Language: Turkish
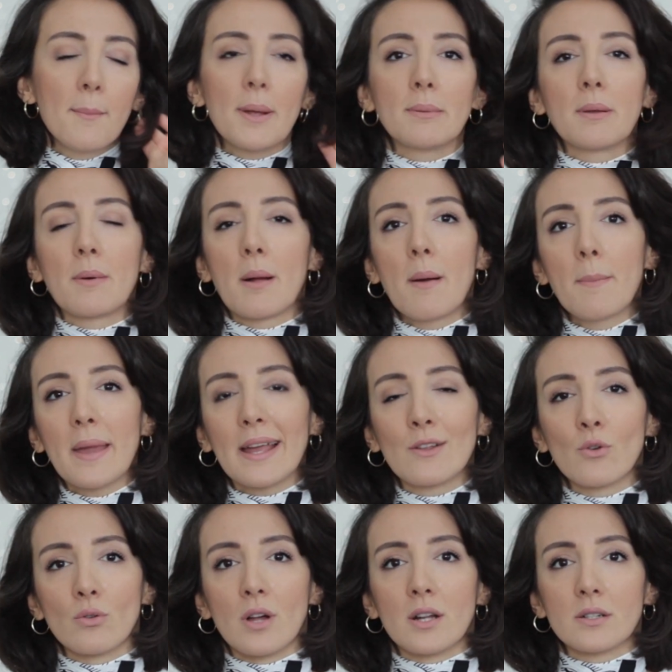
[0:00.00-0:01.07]
Benimle beraber
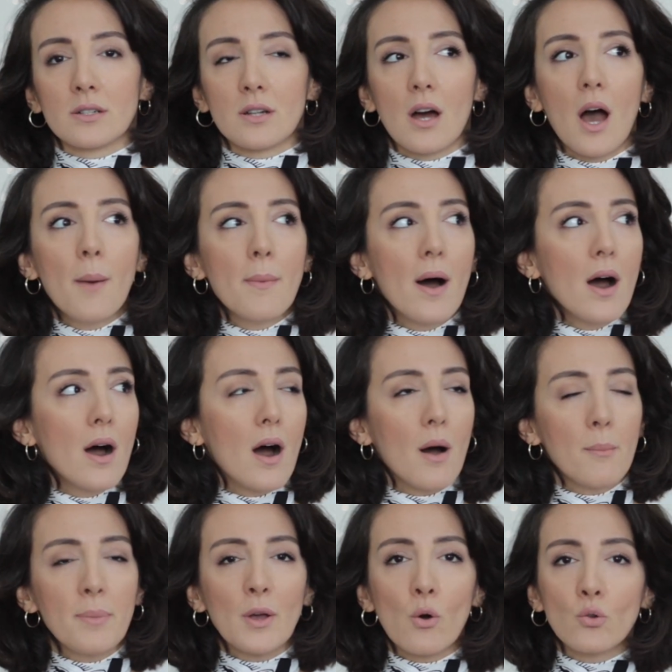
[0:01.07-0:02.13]
bekliyorlar. Ama
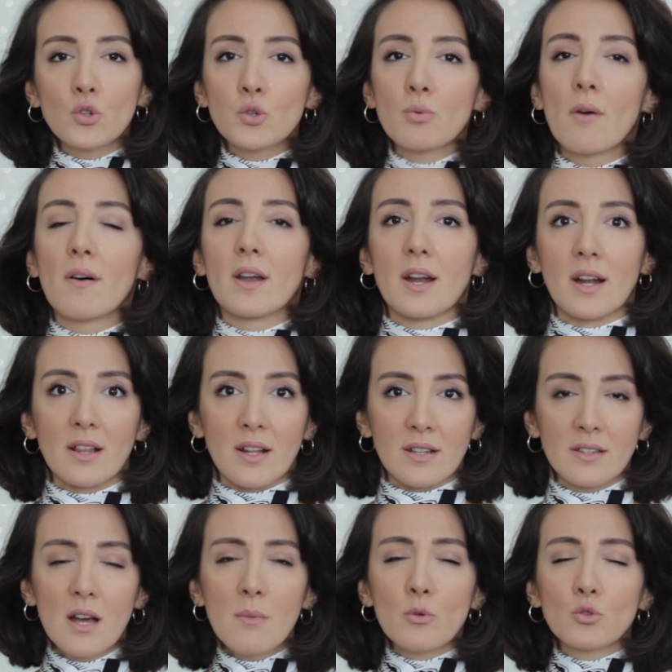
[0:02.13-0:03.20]
bir konuşma var
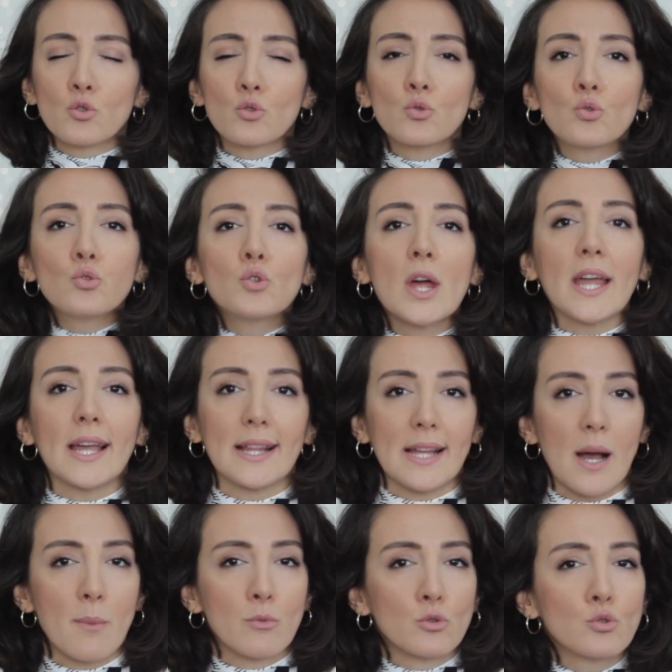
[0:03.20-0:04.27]
aralarında ama
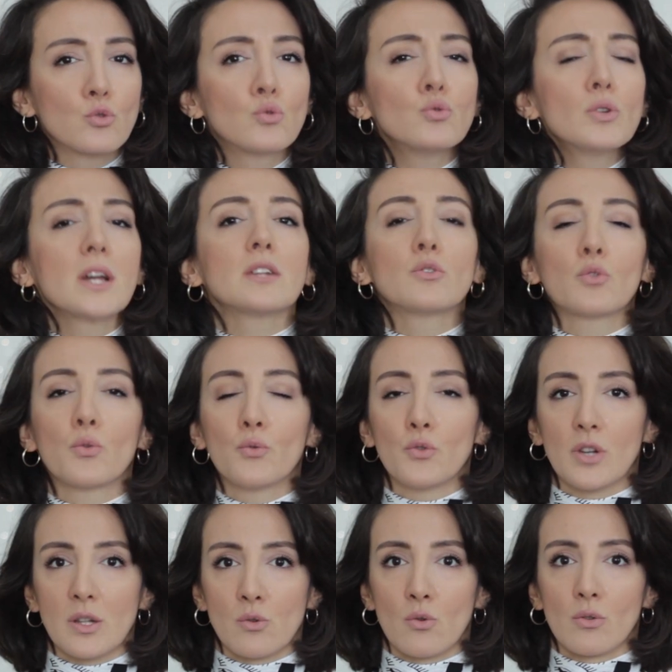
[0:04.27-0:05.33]
sürekli ama sürekli
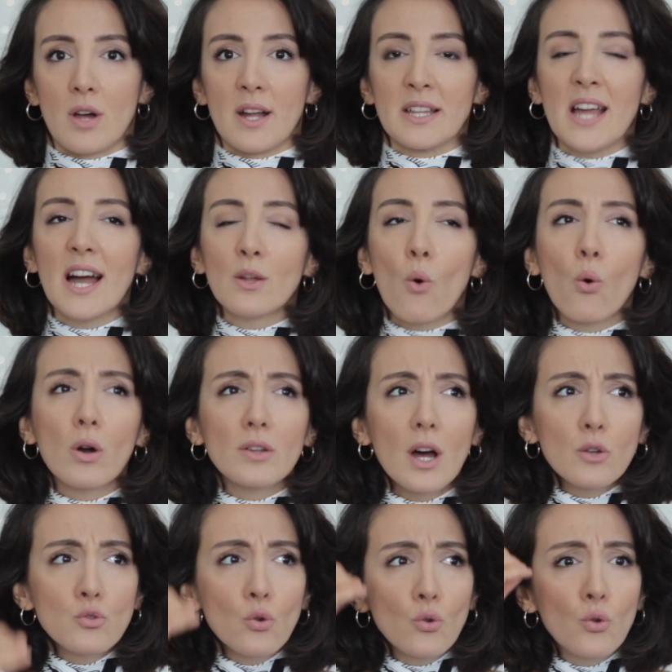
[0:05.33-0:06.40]
küfür ediyorlar. Yani o
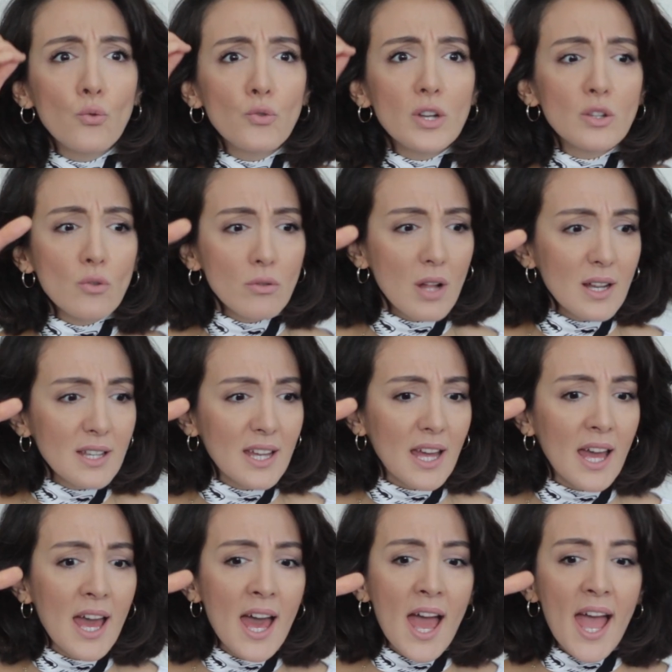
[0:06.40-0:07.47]
kadar çok küfür ediyorlar
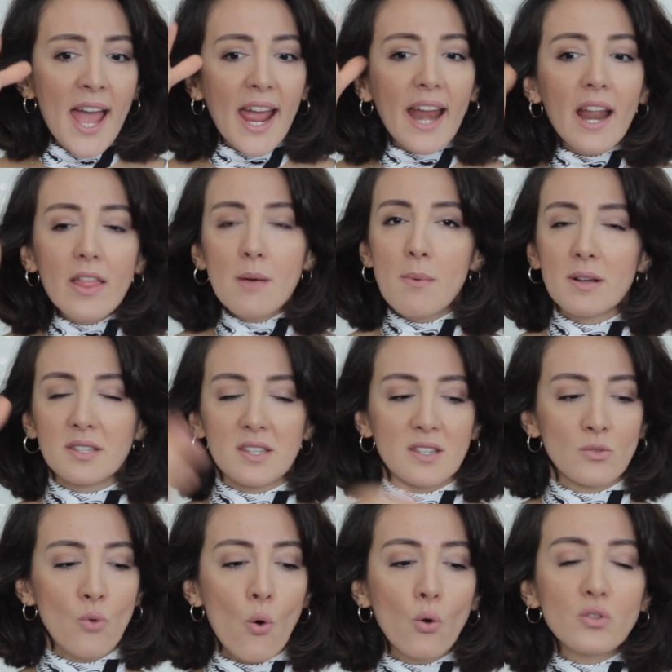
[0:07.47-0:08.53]
ki
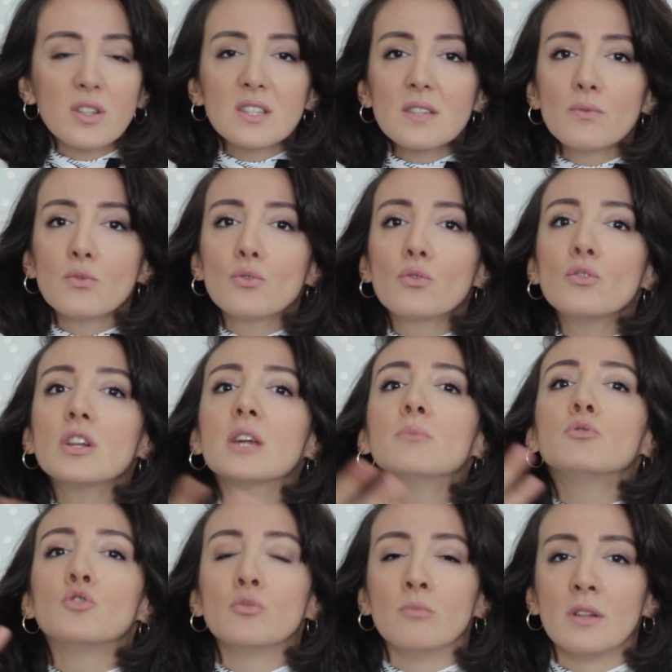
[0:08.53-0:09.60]
inanamazsınız. Noktası virgülü
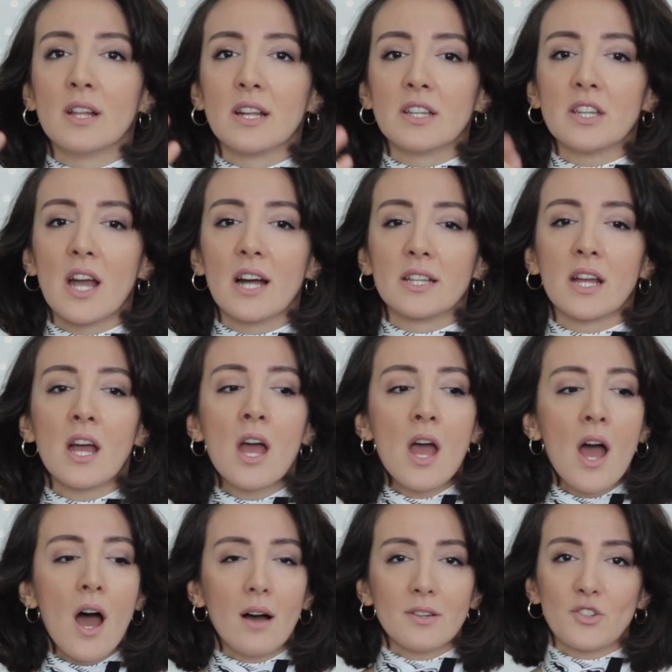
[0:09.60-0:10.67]
gibi cümlelerin yani.
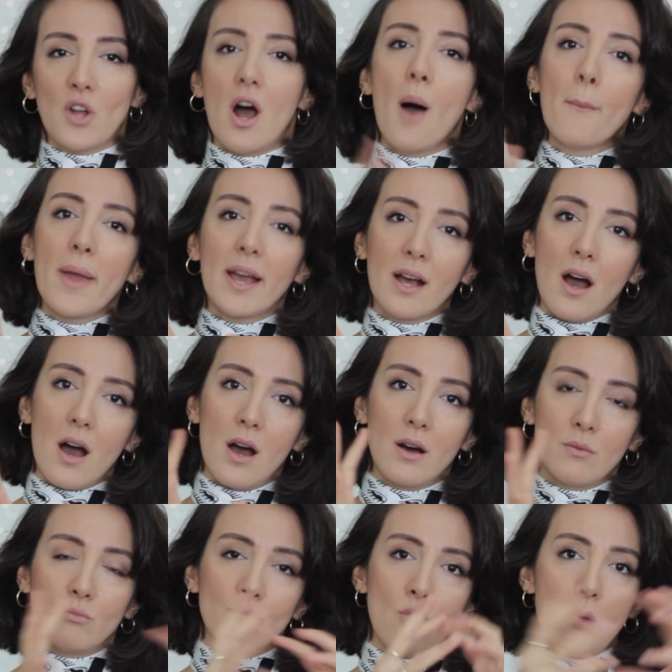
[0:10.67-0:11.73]
İşte AMK
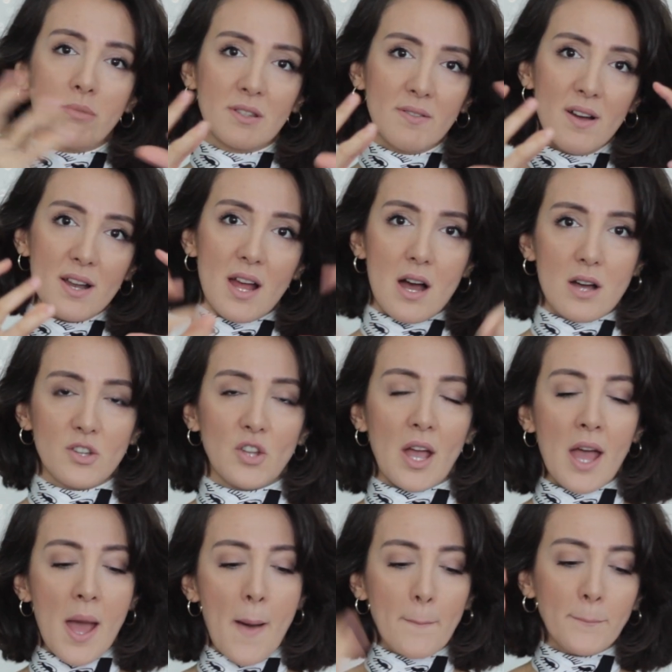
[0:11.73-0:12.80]
muhabbet var ya işte
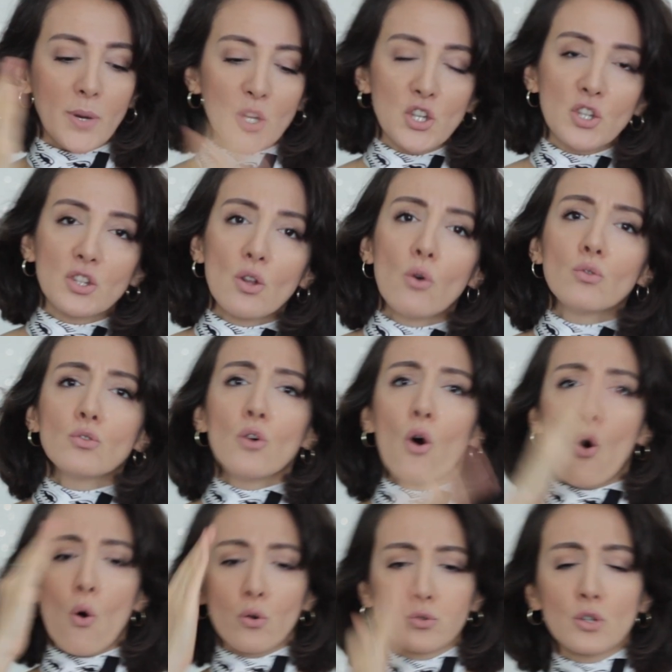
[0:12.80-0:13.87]
başında onu,
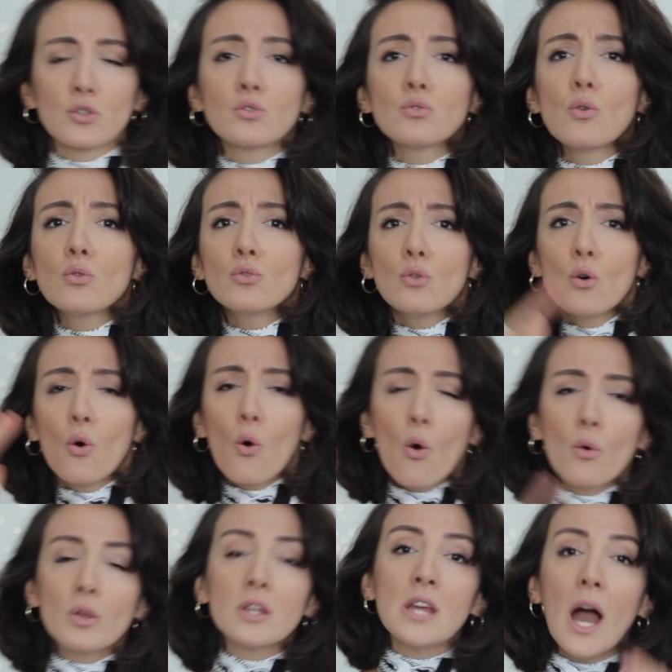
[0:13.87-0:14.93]
ortasında onu,
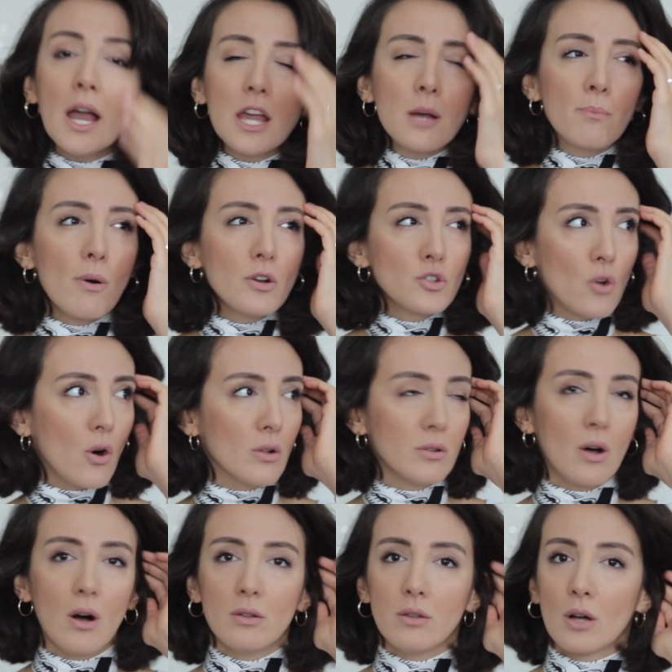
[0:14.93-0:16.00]
ya ilk başta
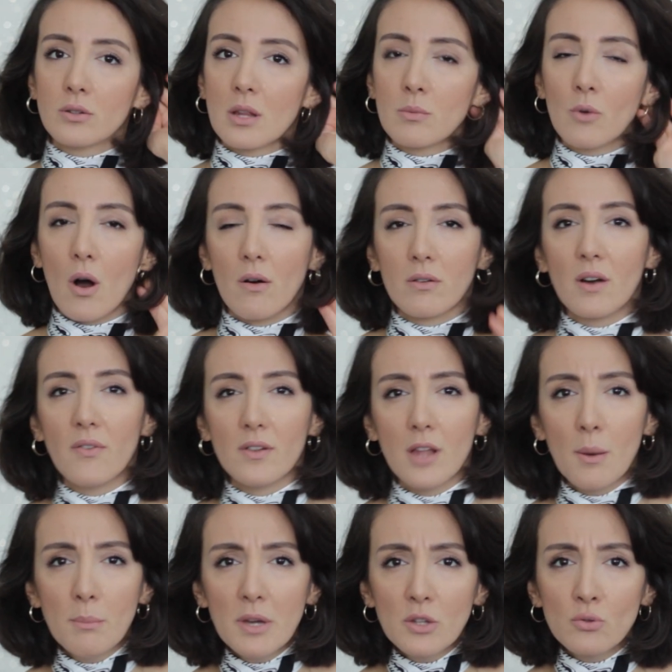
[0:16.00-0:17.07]
Allah Allah dedim kavga
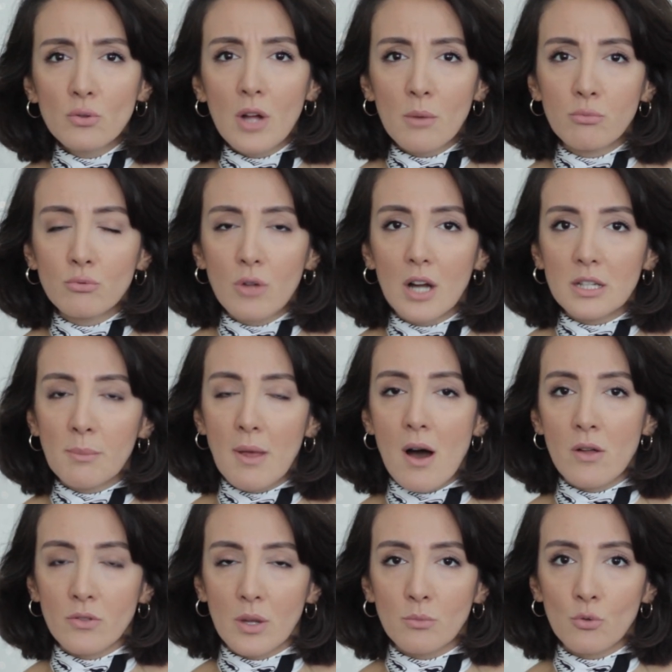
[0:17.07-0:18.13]
falan mı ediyorlar bunlar da ben
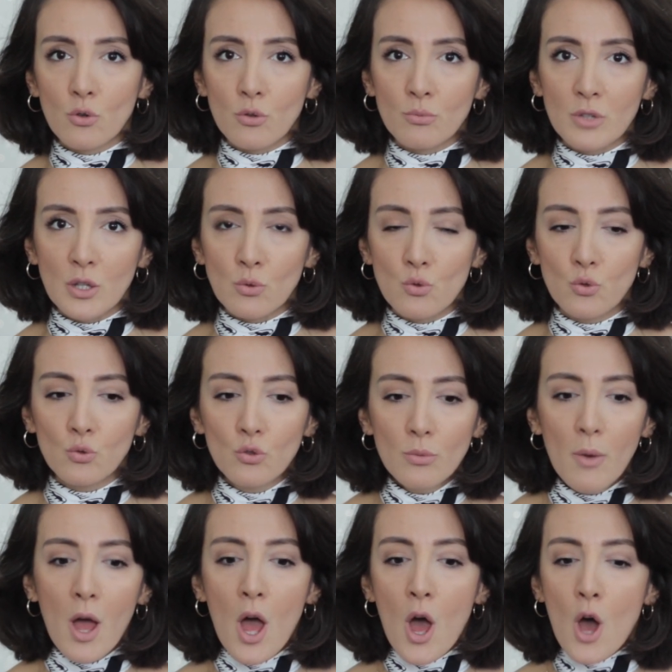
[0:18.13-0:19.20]
anlamıyorum diye düşündüm.
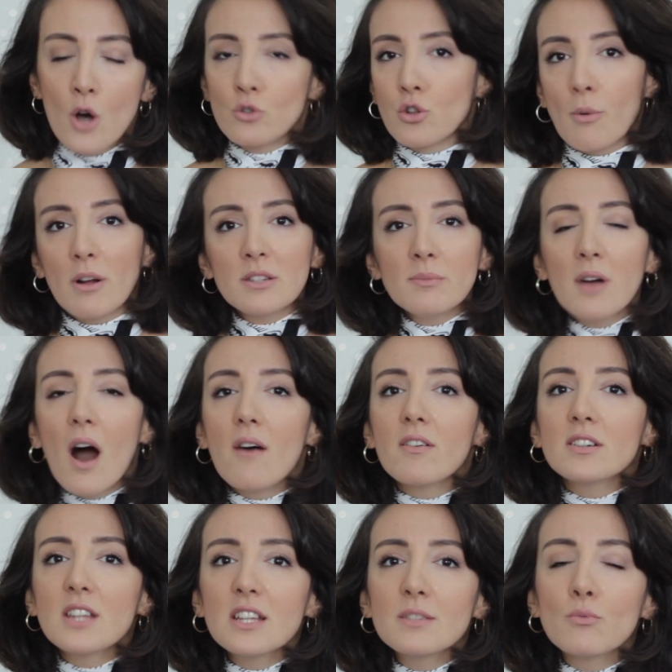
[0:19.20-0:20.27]
Sonra baktım
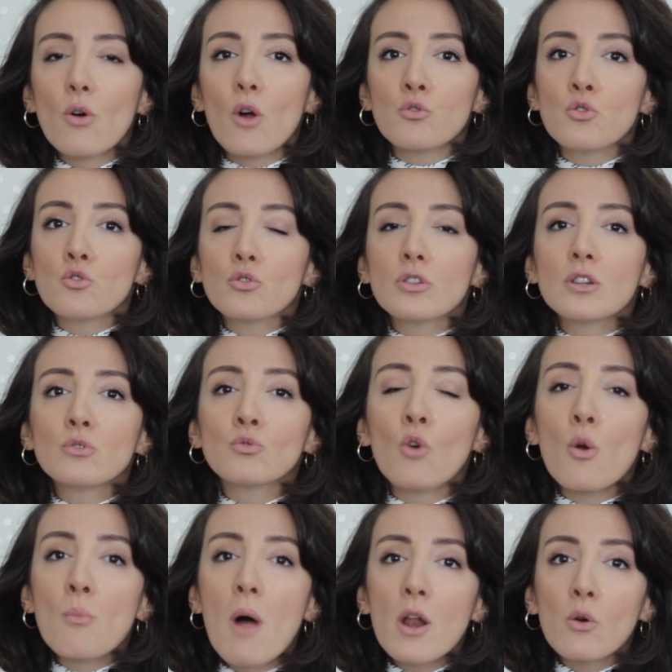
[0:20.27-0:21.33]
kavga da etmiyorlar. Çocukların
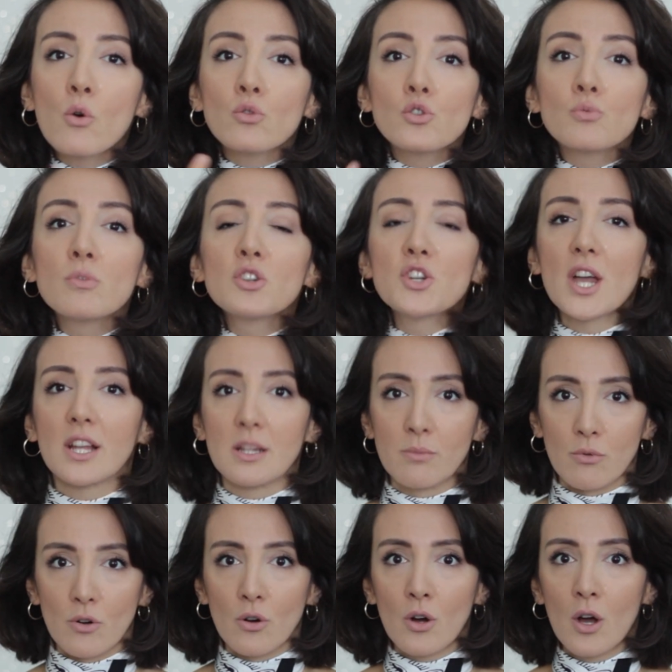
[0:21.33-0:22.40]
normal konuşma şekli
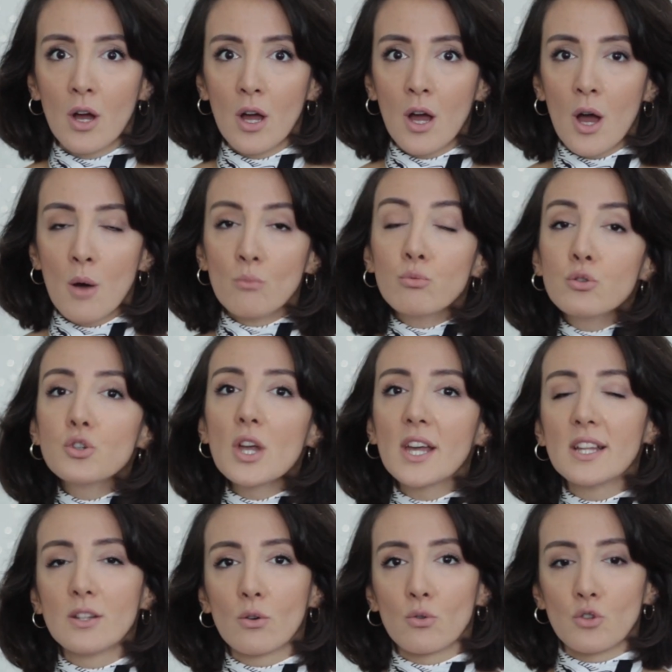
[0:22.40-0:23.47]
bu. Bu
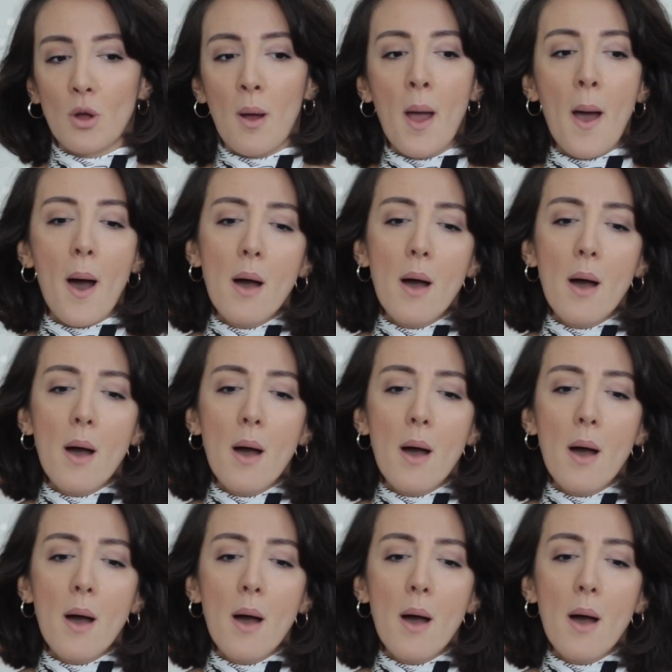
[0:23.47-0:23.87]
şekilde konuşan.